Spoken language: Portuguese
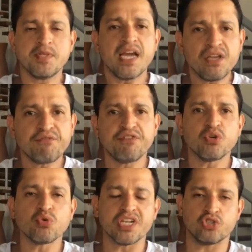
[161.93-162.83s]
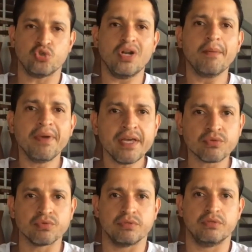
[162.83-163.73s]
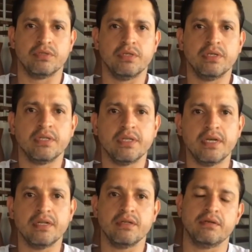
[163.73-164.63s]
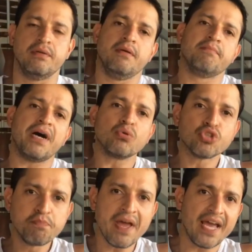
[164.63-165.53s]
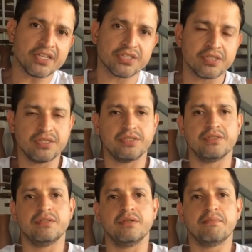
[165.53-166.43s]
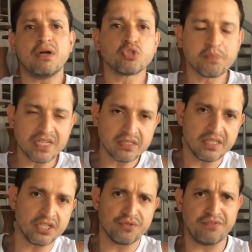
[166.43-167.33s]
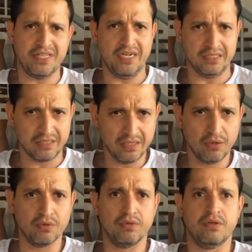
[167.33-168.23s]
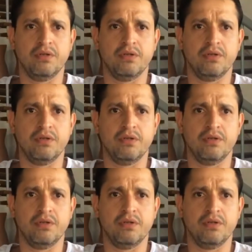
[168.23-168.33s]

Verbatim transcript: E aí fica o questionamento né, para os mestres, para os presidentes de federação,